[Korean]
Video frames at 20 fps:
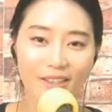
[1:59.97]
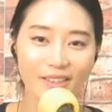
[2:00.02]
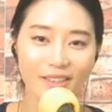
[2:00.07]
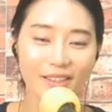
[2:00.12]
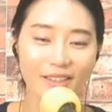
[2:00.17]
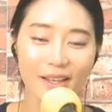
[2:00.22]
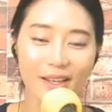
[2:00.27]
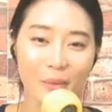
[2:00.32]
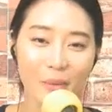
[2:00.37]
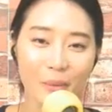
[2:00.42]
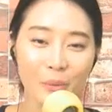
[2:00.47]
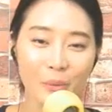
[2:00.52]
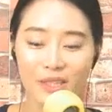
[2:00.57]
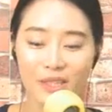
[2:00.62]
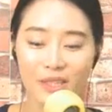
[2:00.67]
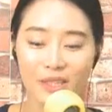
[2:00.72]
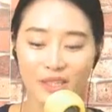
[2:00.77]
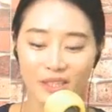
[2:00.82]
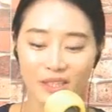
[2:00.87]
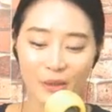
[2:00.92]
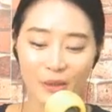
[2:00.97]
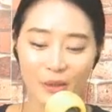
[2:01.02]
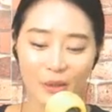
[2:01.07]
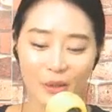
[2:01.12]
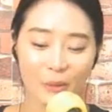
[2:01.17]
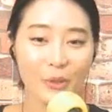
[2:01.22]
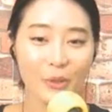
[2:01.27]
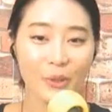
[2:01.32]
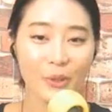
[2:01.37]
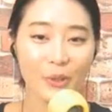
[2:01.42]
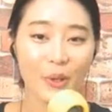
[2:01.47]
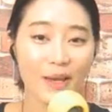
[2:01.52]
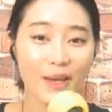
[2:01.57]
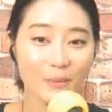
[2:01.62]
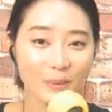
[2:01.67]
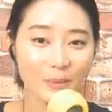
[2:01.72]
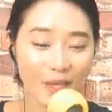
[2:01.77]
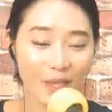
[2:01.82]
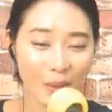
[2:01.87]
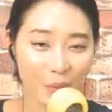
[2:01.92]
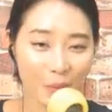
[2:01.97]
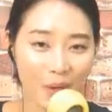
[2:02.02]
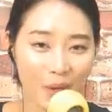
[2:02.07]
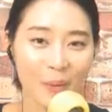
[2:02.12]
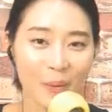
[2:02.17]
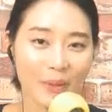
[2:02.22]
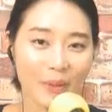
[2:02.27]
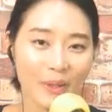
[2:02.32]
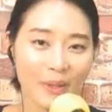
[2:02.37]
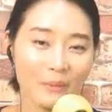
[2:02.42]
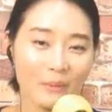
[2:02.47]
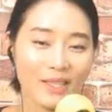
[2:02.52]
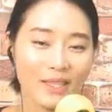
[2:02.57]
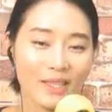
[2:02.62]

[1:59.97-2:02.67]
네, 오늘 여러분들과 함께 화요일을